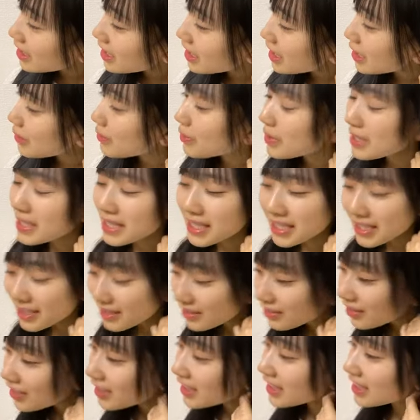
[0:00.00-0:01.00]
いやみんなす
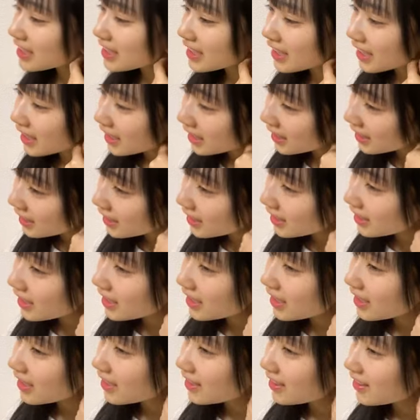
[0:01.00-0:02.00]
ごかった
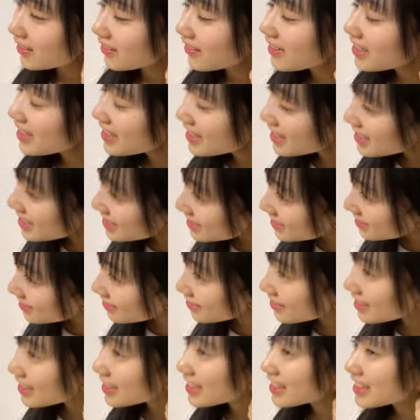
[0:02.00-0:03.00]
みんなす
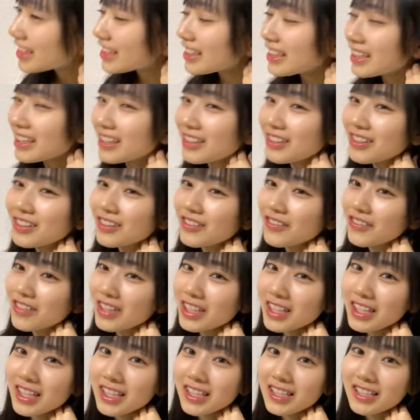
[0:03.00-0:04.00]
ごかったけど
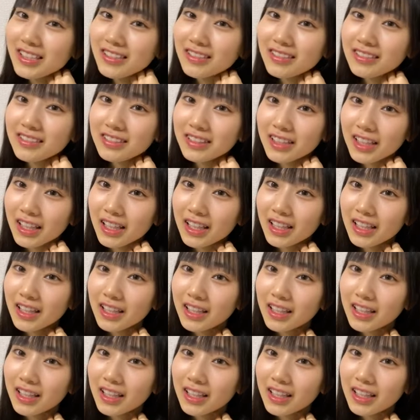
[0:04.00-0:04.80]
みんなすごくて